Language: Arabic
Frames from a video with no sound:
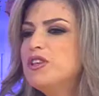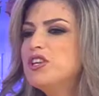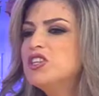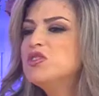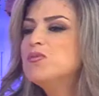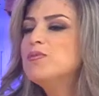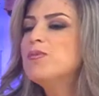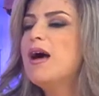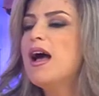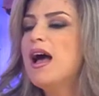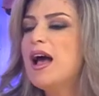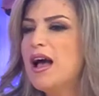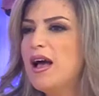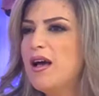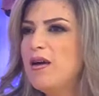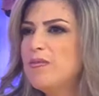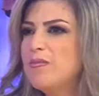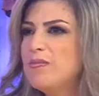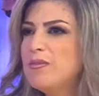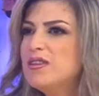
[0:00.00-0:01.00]
تجمع
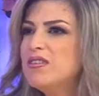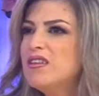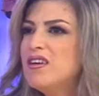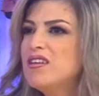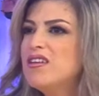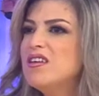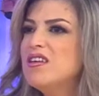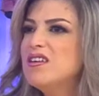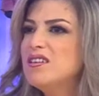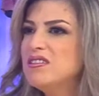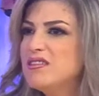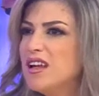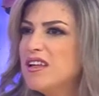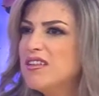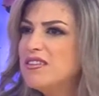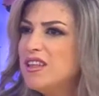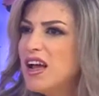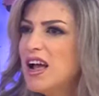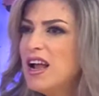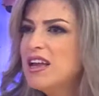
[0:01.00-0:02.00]
بطريقه
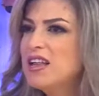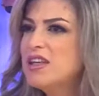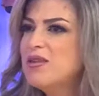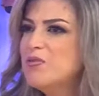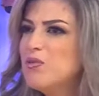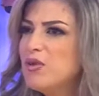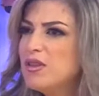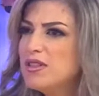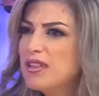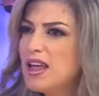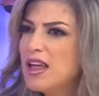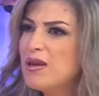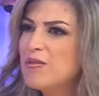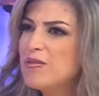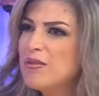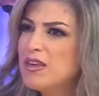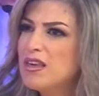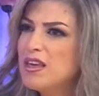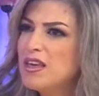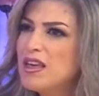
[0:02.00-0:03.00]
التعليم
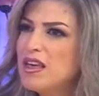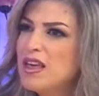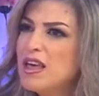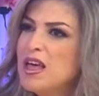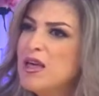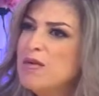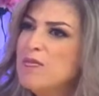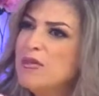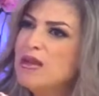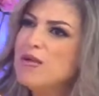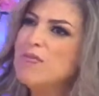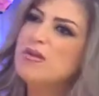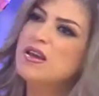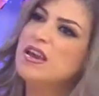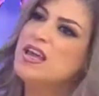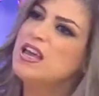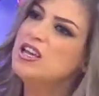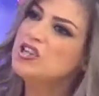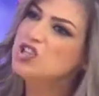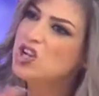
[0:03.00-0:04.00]
والتربيه
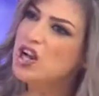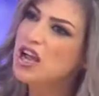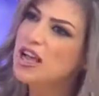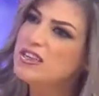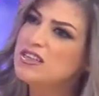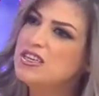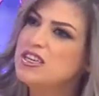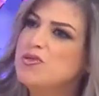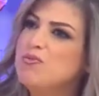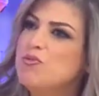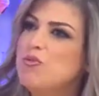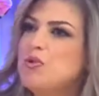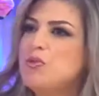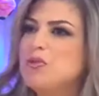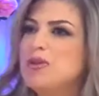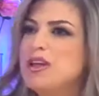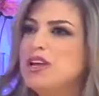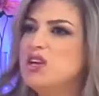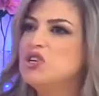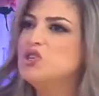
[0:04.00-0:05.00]
بالمنهاج القديم
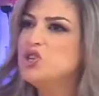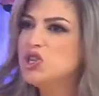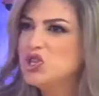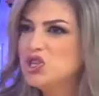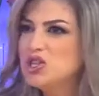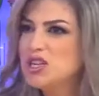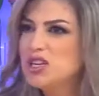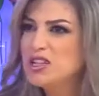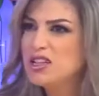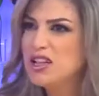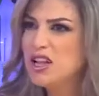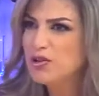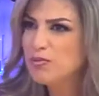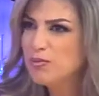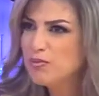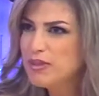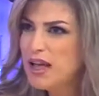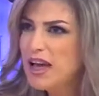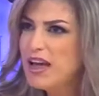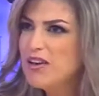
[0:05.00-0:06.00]
والمنهاج الجديد
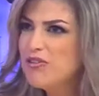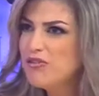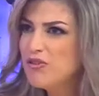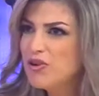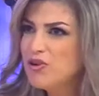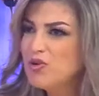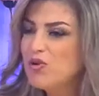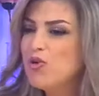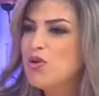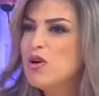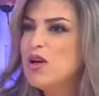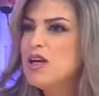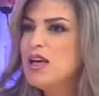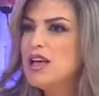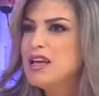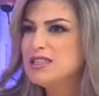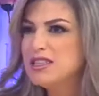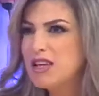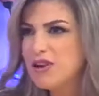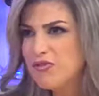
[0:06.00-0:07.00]
لانه بتعرف انه
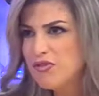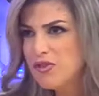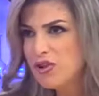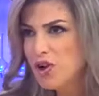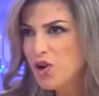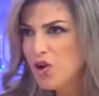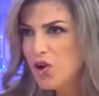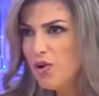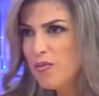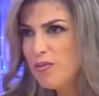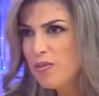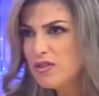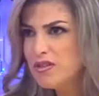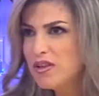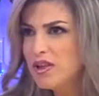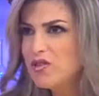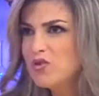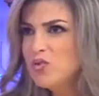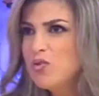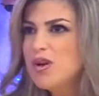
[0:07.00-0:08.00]
صار في نوع من
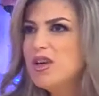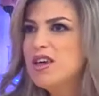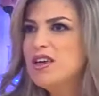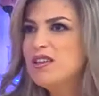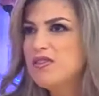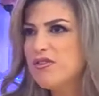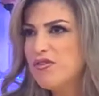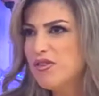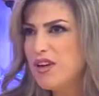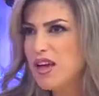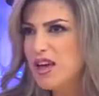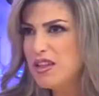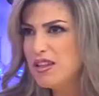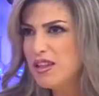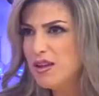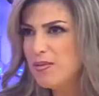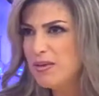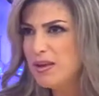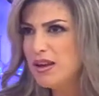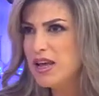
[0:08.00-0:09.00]
تطوير في هذه
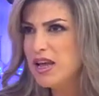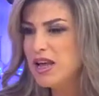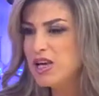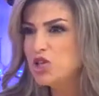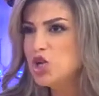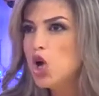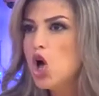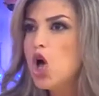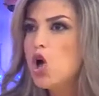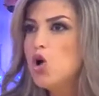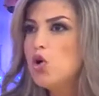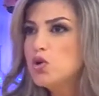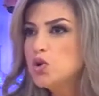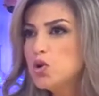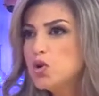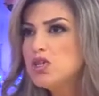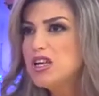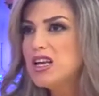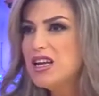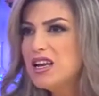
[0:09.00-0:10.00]
نعم. المناهج
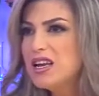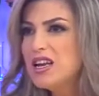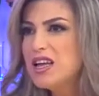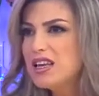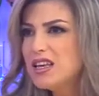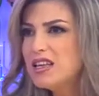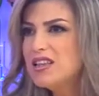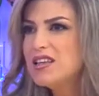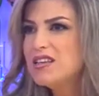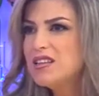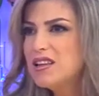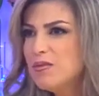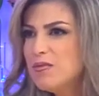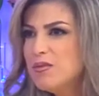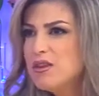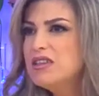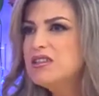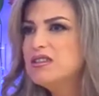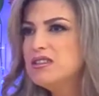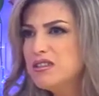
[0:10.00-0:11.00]
خصوصا انك انت
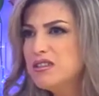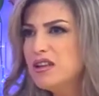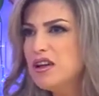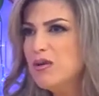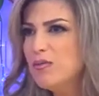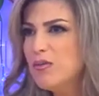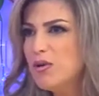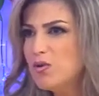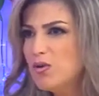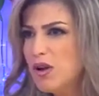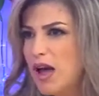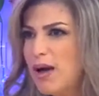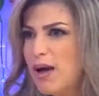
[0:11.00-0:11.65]
تلميذ مرونا